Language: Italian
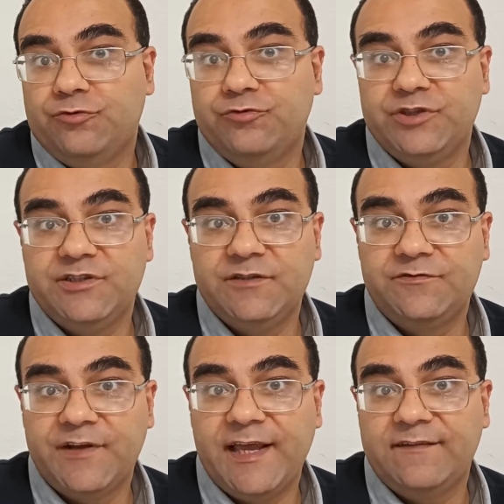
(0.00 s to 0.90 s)
colori
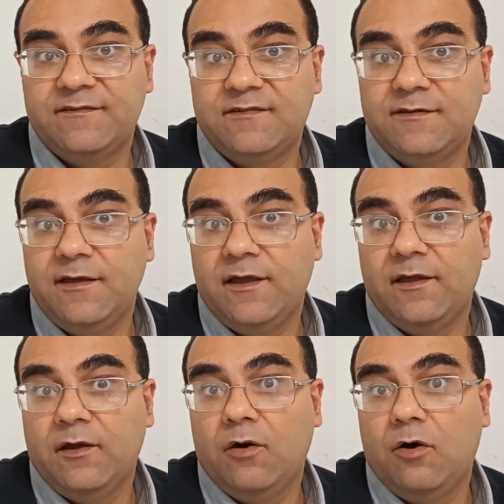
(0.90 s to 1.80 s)
differenti
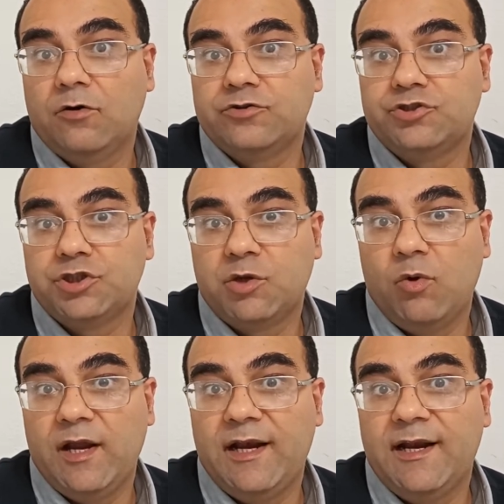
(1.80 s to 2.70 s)
e oggi
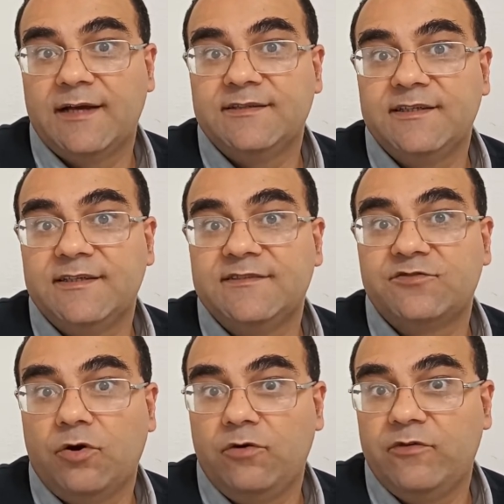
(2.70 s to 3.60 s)
quella di
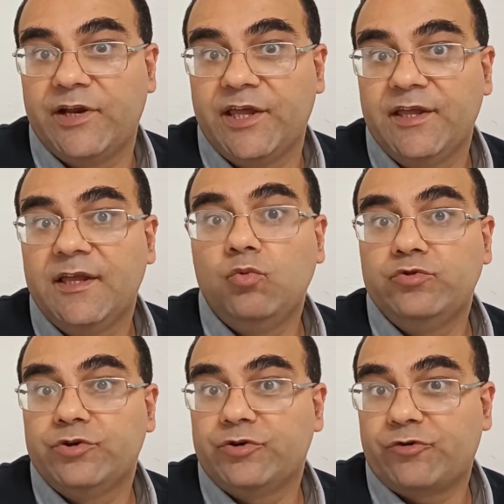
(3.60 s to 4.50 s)
risolvere
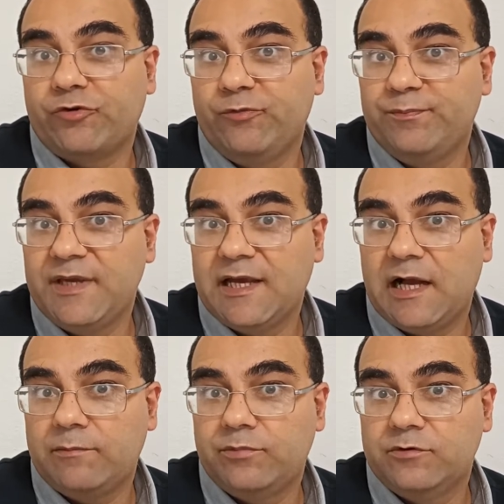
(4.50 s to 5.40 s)
un
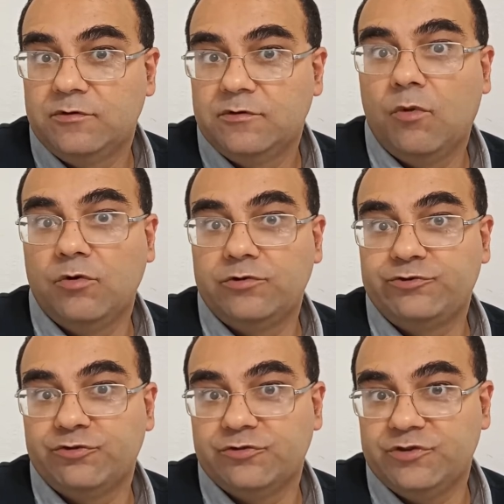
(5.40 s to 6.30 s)
rompicapo
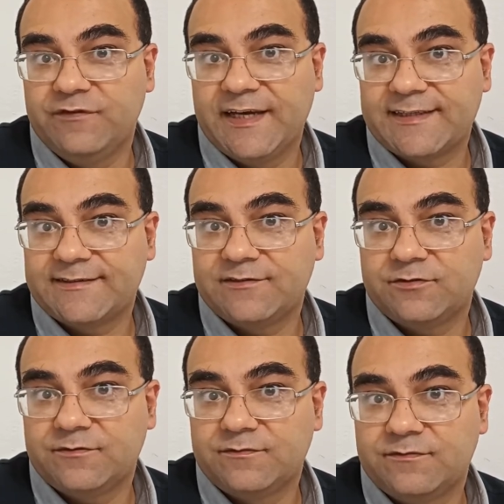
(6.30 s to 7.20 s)
molto
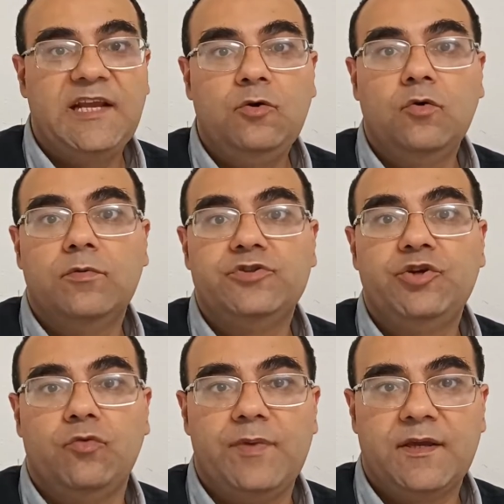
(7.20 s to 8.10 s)
diverso. Il cubo di
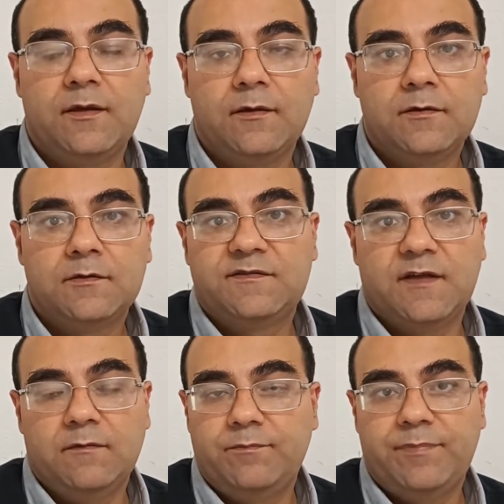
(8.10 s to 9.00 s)
Rubik
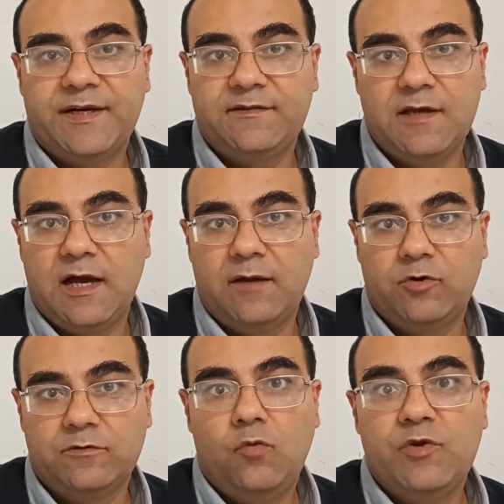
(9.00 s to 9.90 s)
se
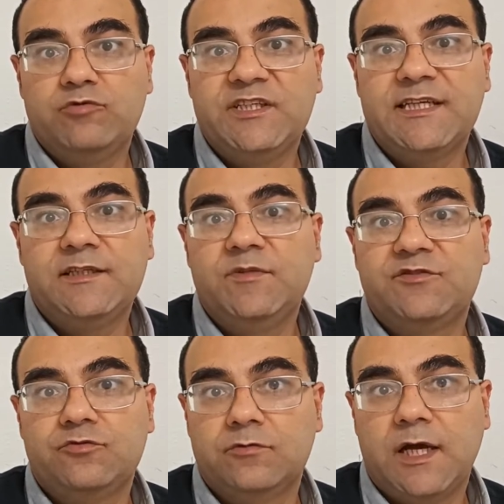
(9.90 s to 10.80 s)
prendiamo come unità di
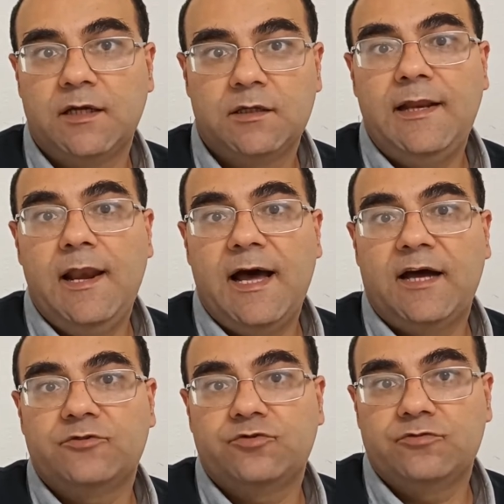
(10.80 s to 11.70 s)
misura il
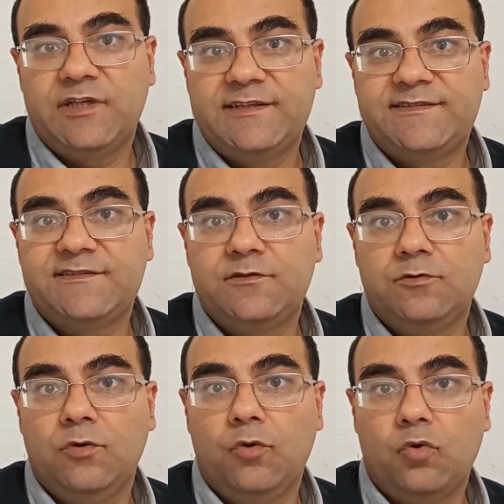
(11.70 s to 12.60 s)
lato del
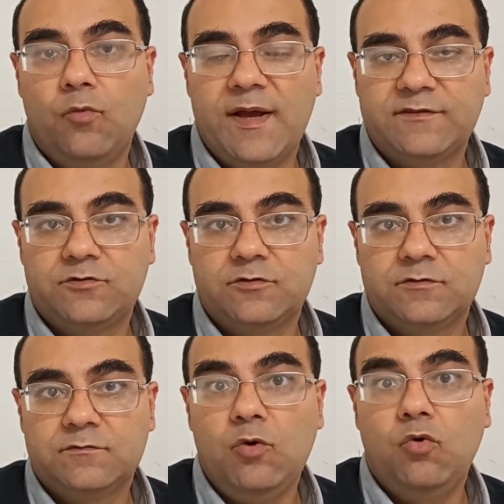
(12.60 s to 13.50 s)
singolo
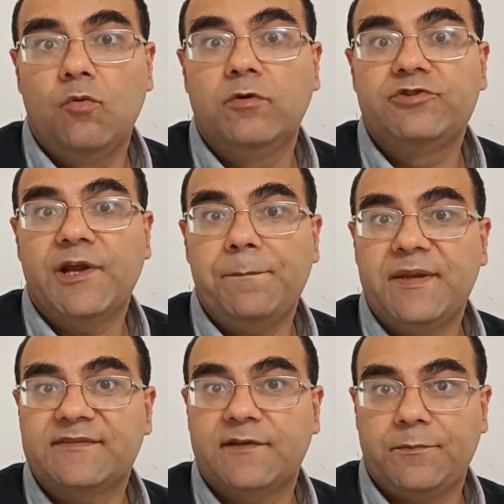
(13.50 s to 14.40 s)
cubetto, è un cubo
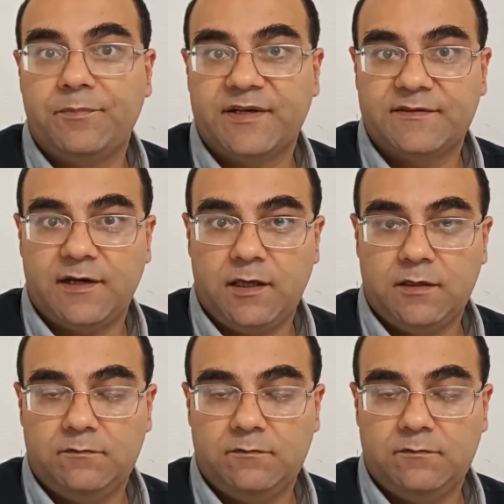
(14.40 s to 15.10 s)
3x3x3